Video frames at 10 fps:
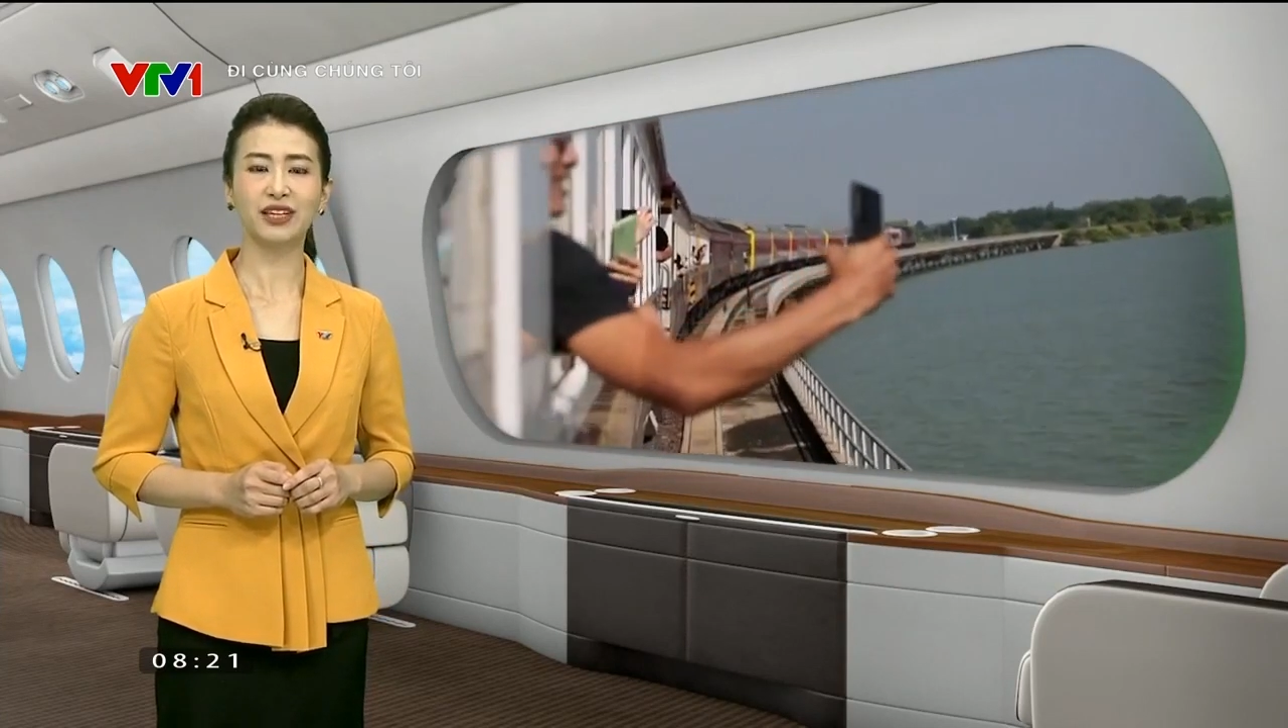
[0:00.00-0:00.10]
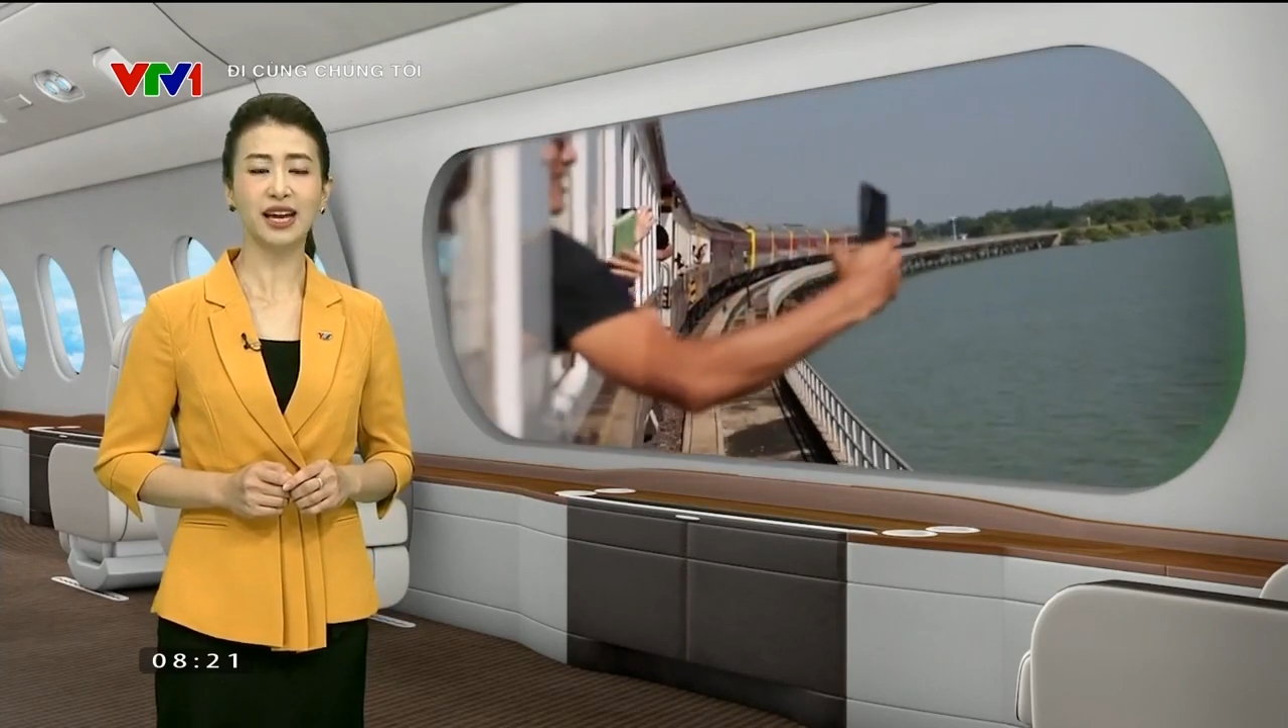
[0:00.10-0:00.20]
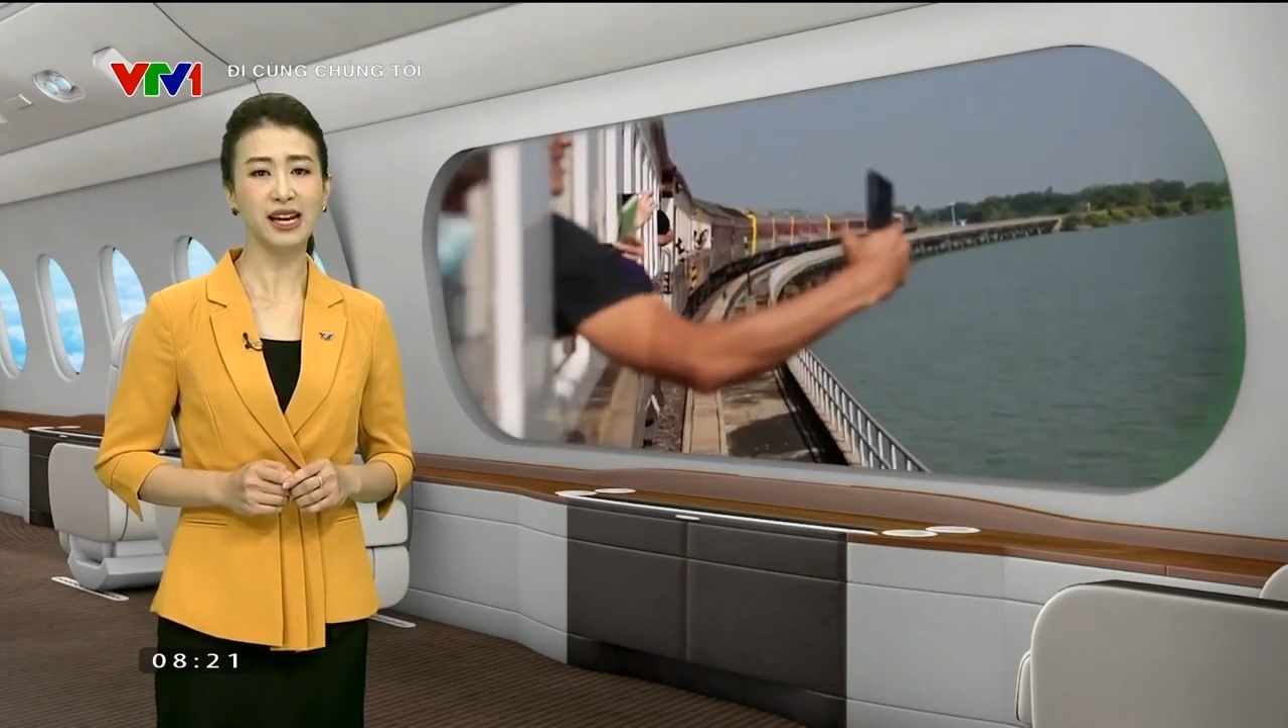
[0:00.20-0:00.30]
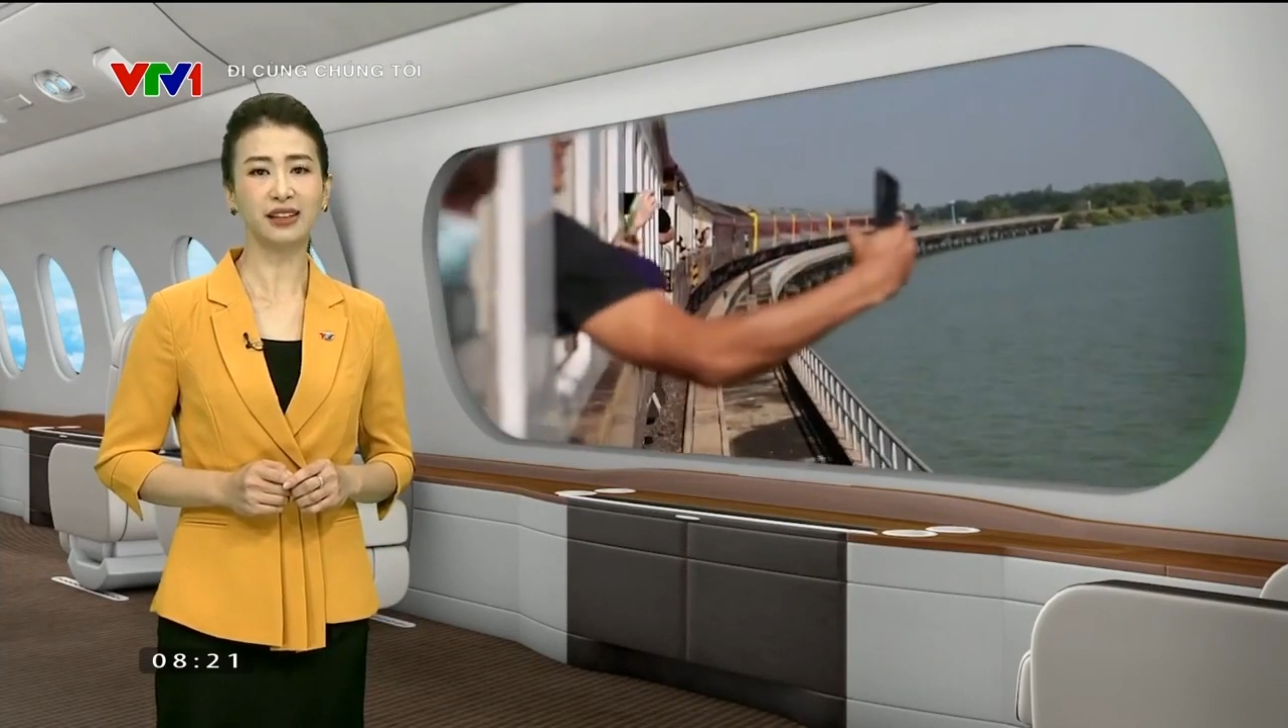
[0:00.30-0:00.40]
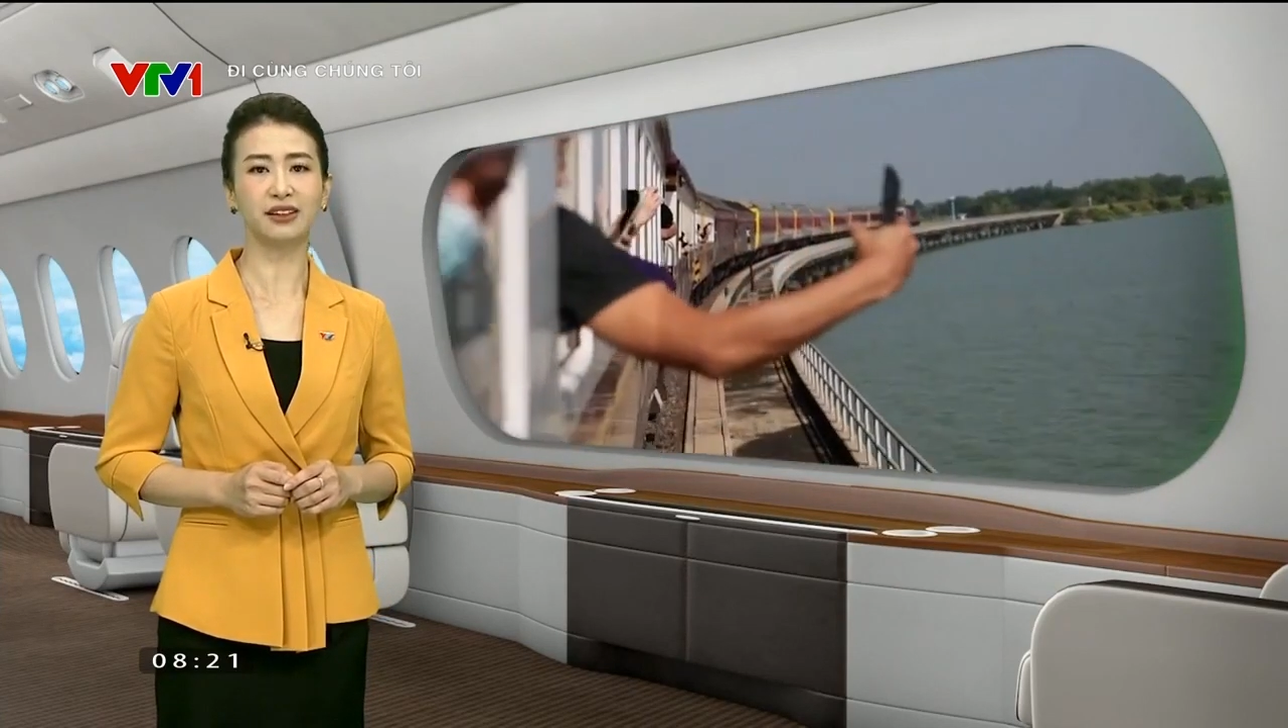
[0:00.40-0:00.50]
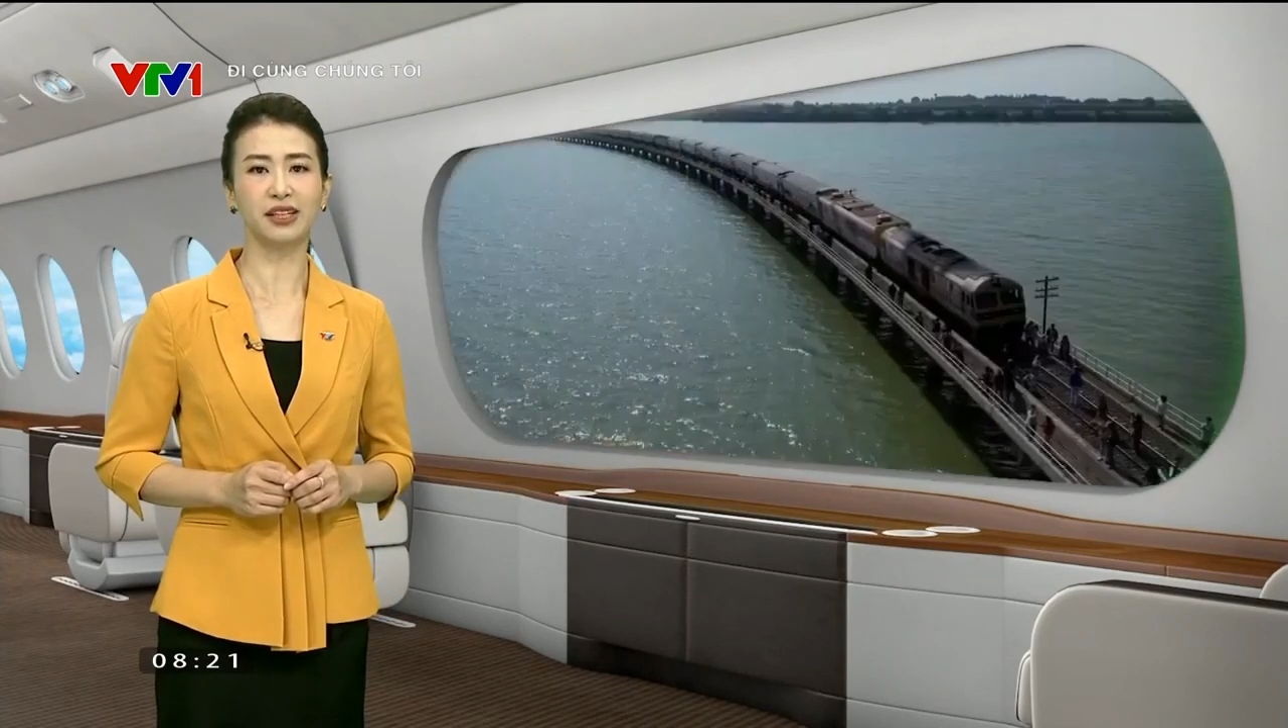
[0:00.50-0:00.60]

vì đây là